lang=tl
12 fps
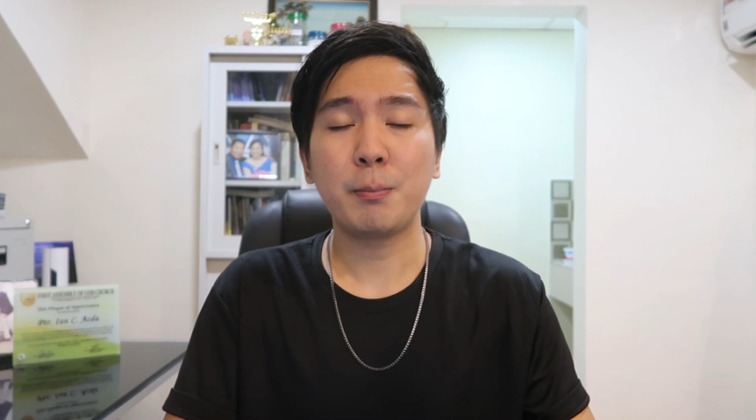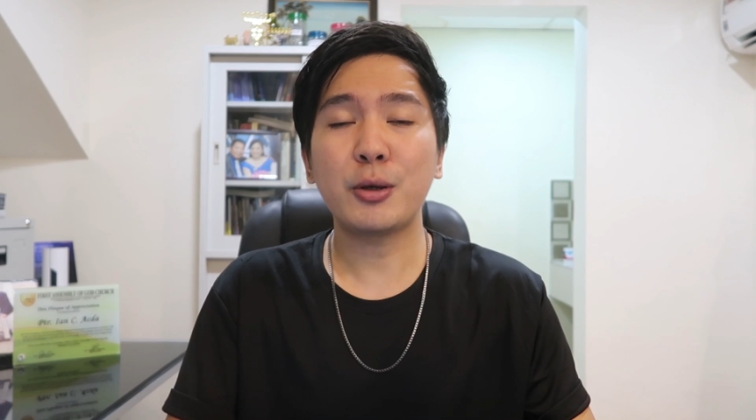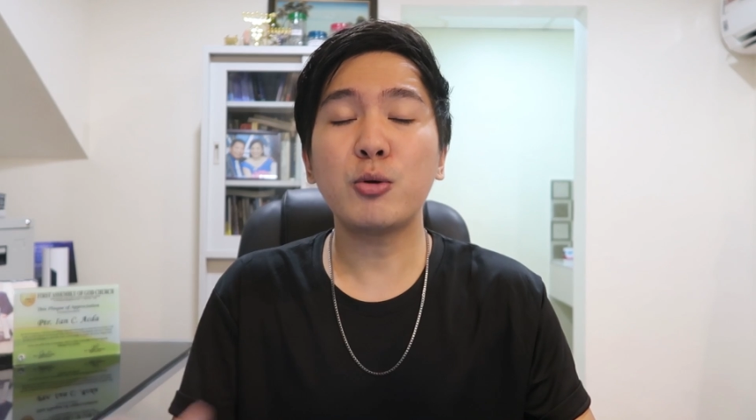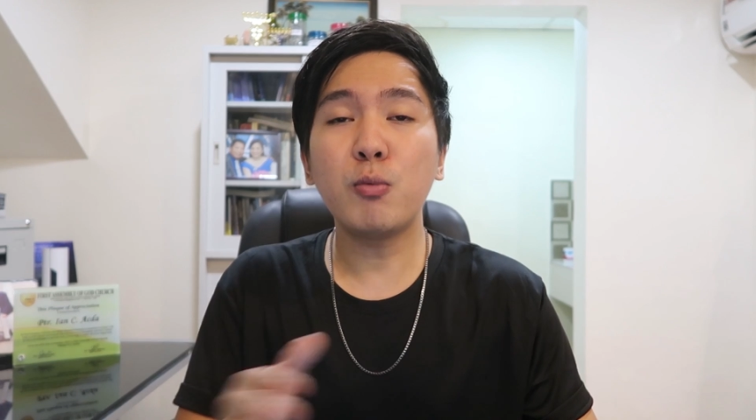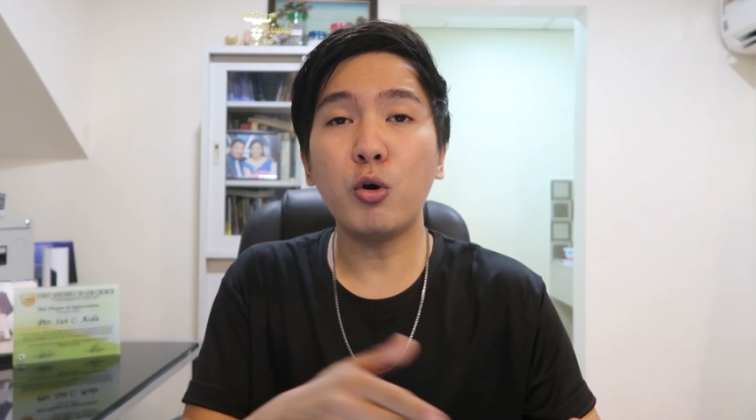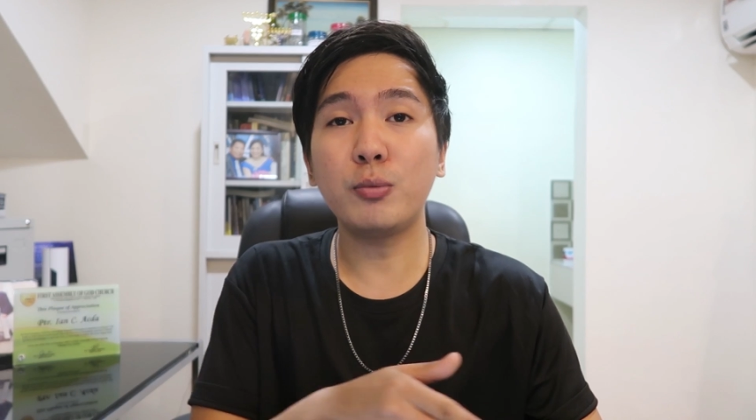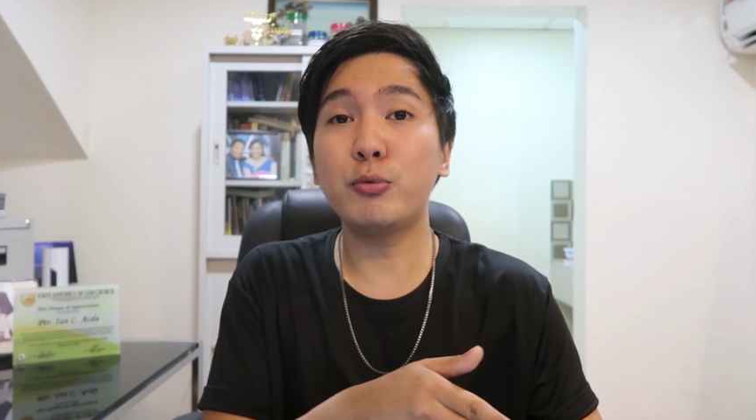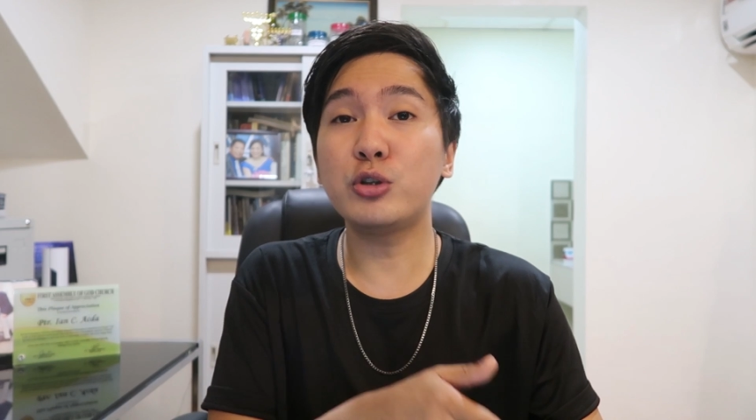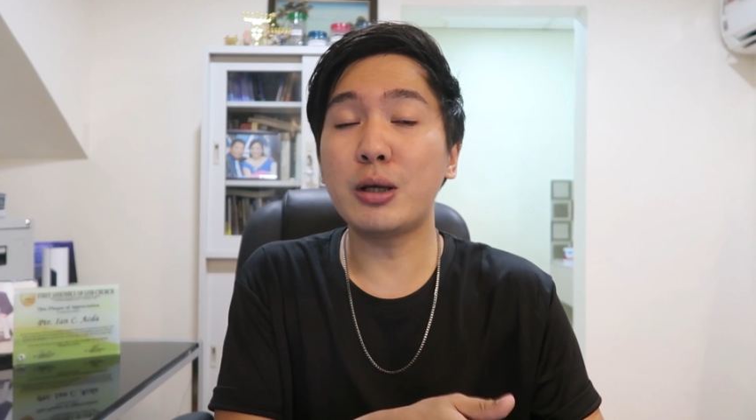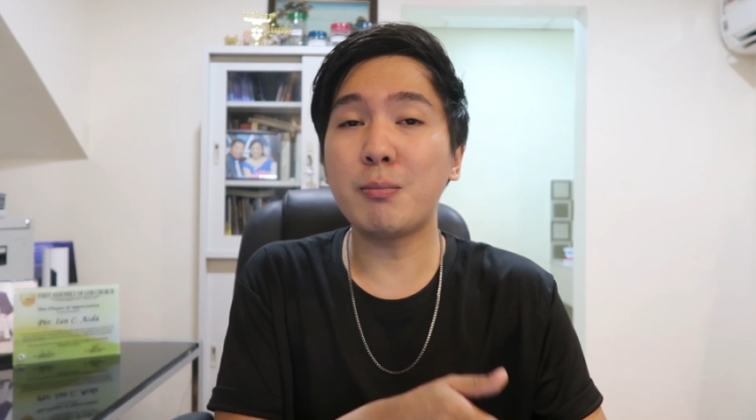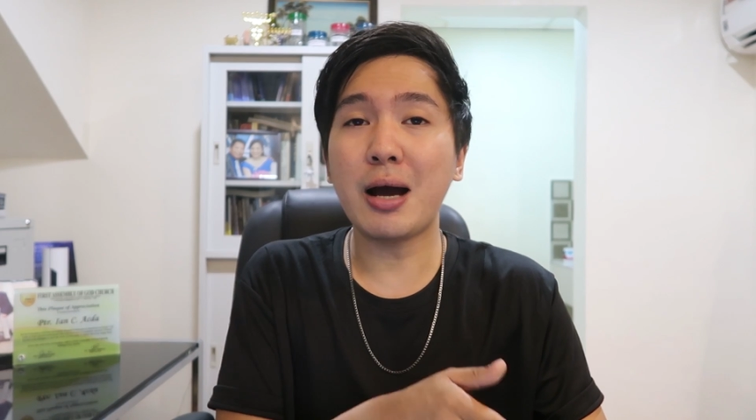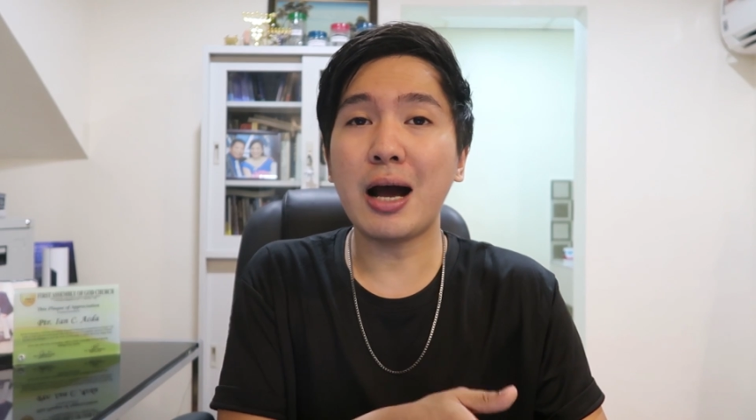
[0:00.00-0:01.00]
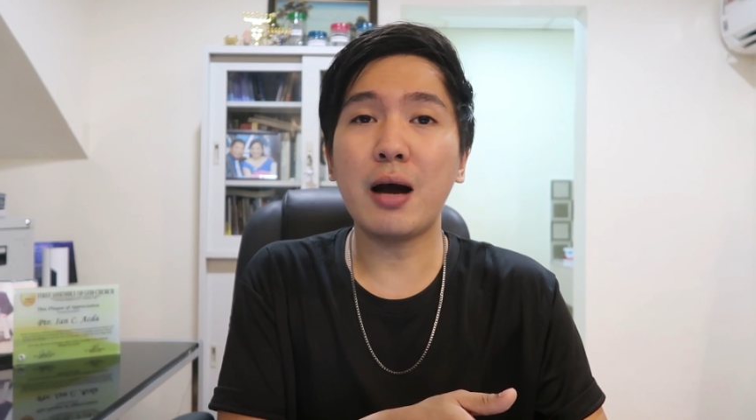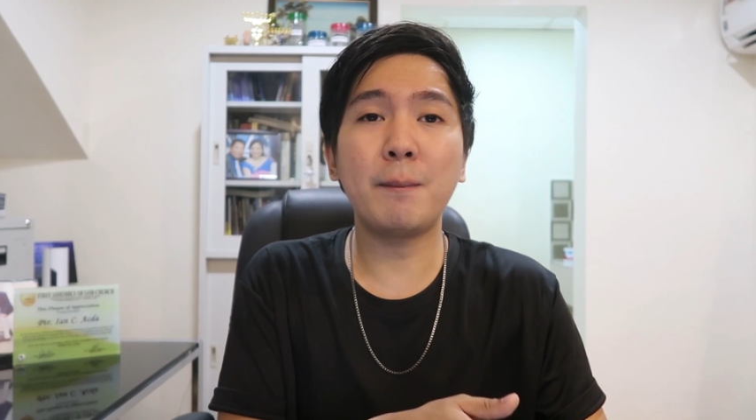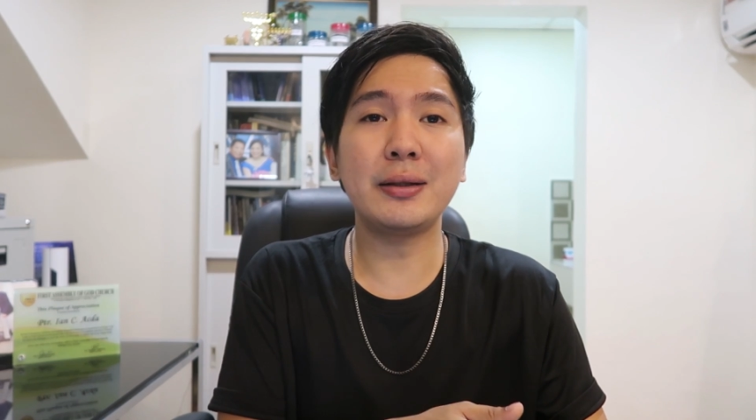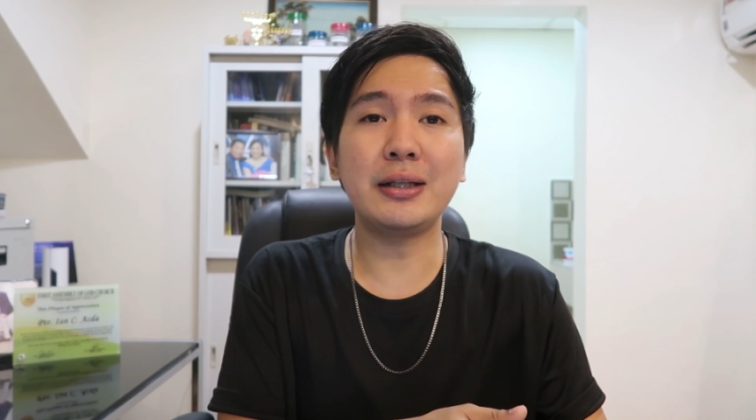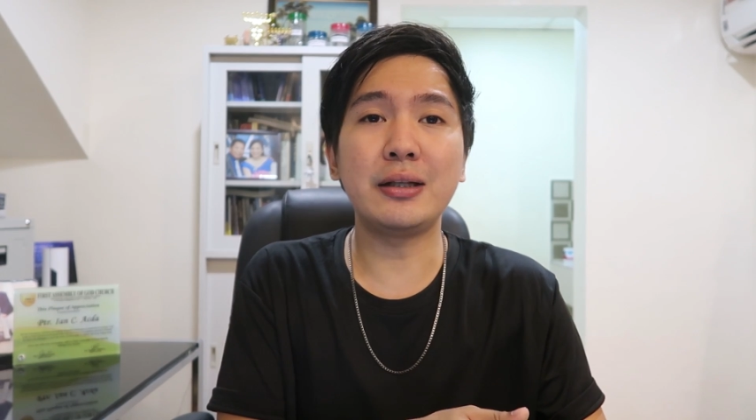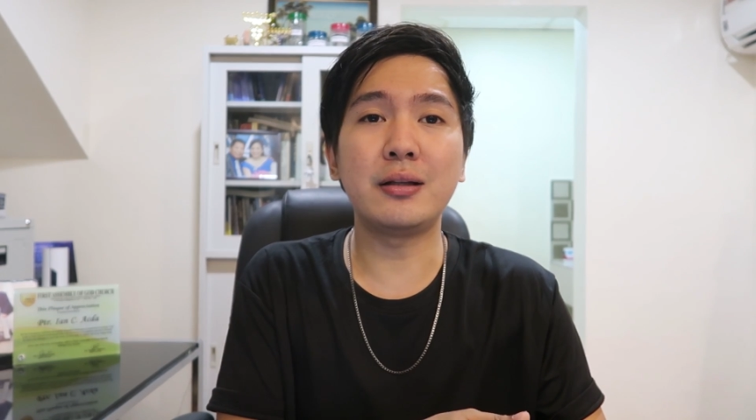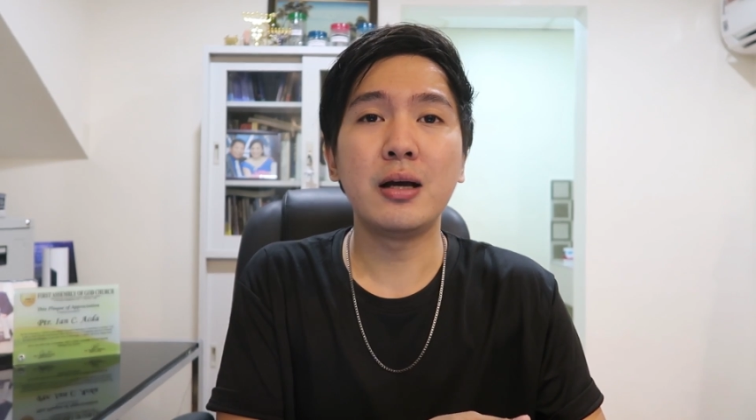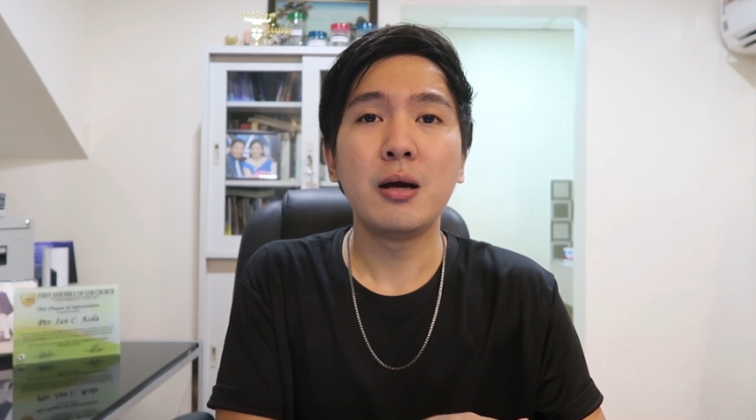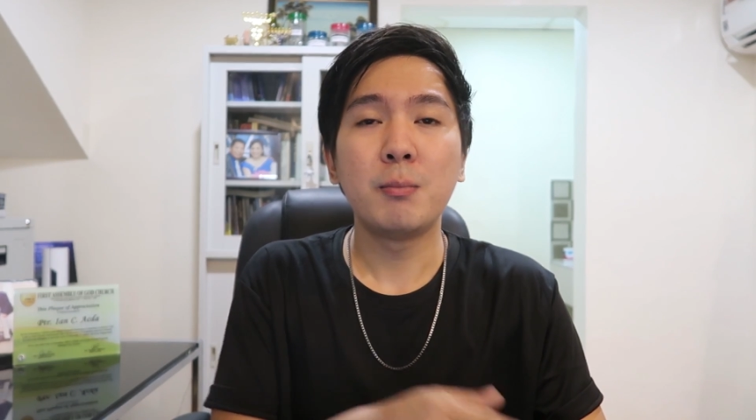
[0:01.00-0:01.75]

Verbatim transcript: Pero bukod po dyan mga kapatid,